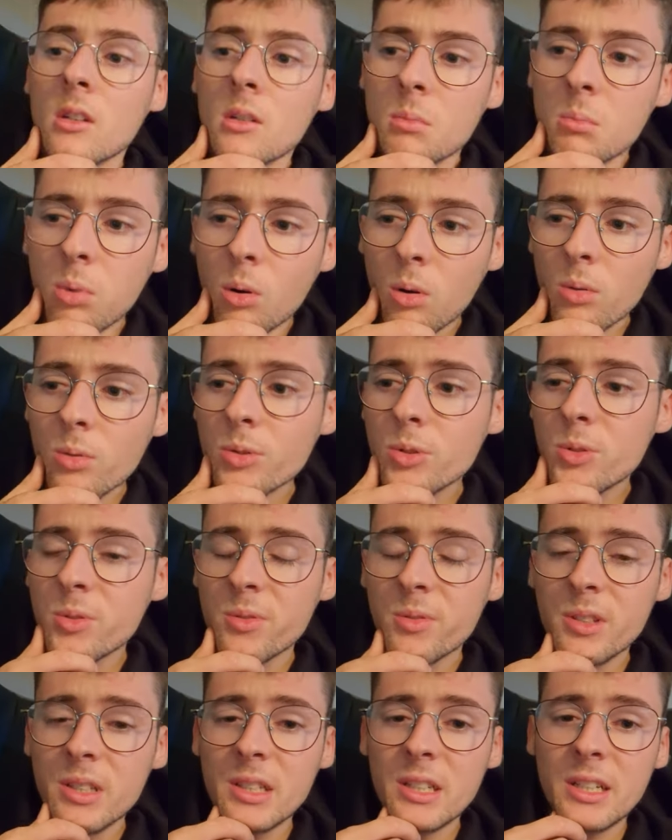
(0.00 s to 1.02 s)
Bon, je
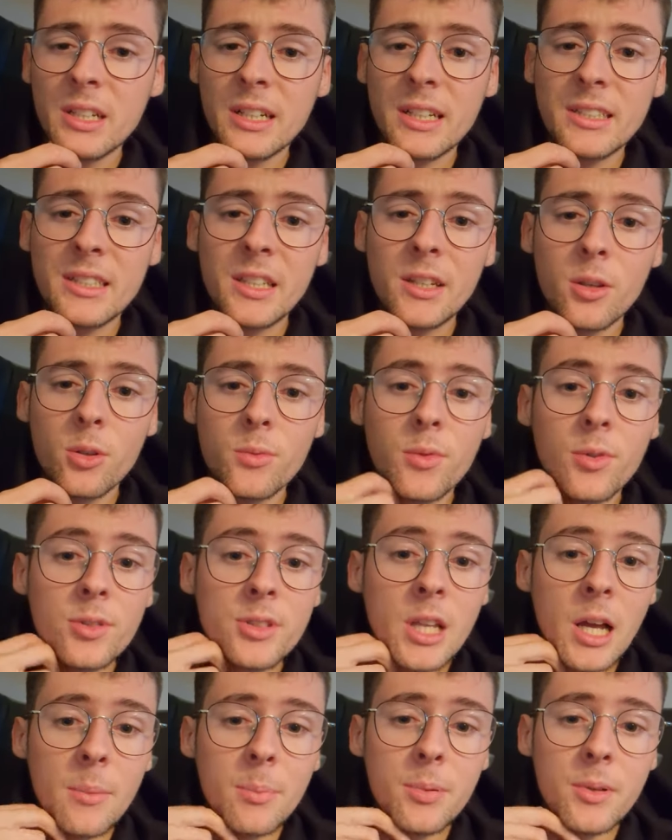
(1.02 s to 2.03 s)
vais essayer un nouveau
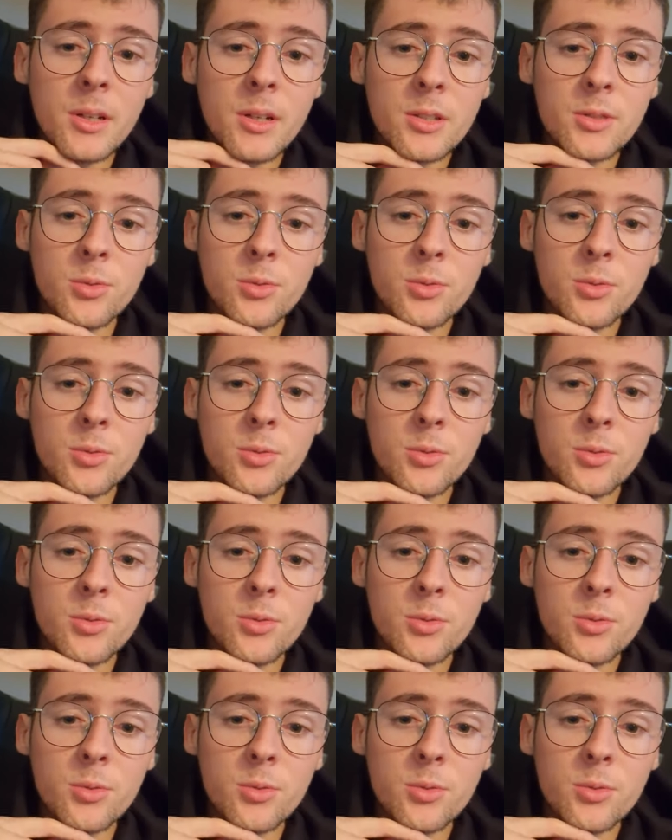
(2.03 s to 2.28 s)
snap, hein.